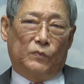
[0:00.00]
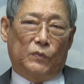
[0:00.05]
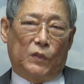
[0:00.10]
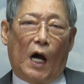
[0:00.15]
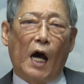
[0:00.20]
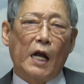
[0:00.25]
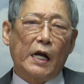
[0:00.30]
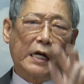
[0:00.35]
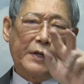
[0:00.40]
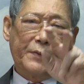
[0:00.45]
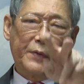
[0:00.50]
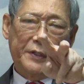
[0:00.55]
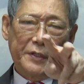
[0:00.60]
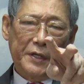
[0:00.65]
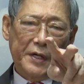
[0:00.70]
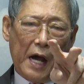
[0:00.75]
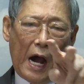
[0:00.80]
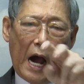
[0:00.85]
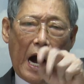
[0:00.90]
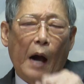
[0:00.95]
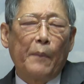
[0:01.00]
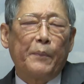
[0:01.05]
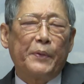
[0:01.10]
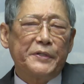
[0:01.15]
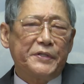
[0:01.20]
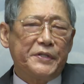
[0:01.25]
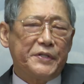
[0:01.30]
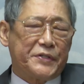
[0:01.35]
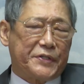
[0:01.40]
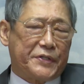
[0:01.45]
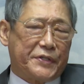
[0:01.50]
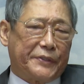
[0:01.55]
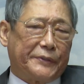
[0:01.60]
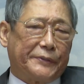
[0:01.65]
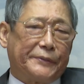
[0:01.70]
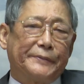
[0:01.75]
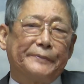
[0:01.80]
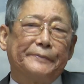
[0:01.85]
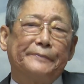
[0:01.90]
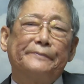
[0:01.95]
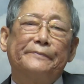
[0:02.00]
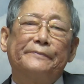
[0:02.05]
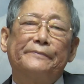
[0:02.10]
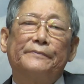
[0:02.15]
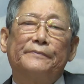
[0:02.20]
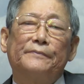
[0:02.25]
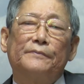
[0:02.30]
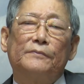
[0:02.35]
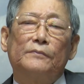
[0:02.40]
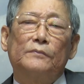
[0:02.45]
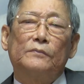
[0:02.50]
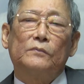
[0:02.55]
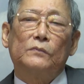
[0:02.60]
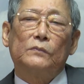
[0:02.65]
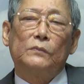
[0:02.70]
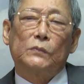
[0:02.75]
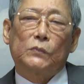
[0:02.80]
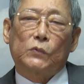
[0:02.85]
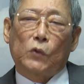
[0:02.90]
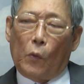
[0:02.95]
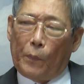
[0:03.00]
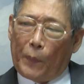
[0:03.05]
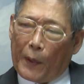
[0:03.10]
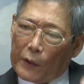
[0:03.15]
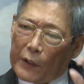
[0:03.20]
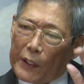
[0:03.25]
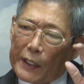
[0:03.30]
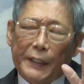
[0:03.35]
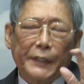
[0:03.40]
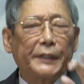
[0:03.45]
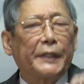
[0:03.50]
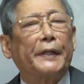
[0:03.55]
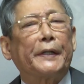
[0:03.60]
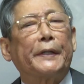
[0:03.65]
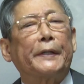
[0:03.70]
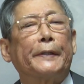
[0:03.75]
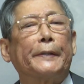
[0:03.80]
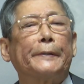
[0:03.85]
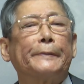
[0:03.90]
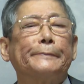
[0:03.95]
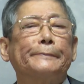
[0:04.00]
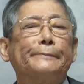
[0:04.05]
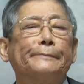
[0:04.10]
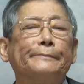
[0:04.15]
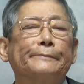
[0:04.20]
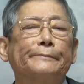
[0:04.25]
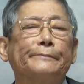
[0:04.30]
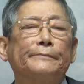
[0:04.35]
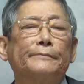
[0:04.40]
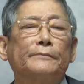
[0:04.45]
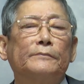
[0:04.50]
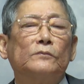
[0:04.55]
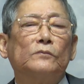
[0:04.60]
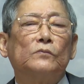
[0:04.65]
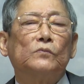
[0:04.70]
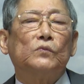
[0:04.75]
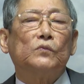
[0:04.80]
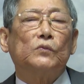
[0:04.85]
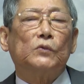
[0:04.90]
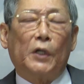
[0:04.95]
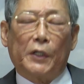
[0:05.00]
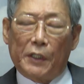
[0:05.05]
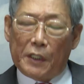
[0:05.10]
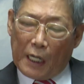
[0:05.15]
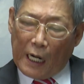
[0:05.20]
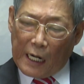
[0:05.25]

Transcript: 하나님이 너의 아버지시여. 똑바로 알아야 돼. 너희는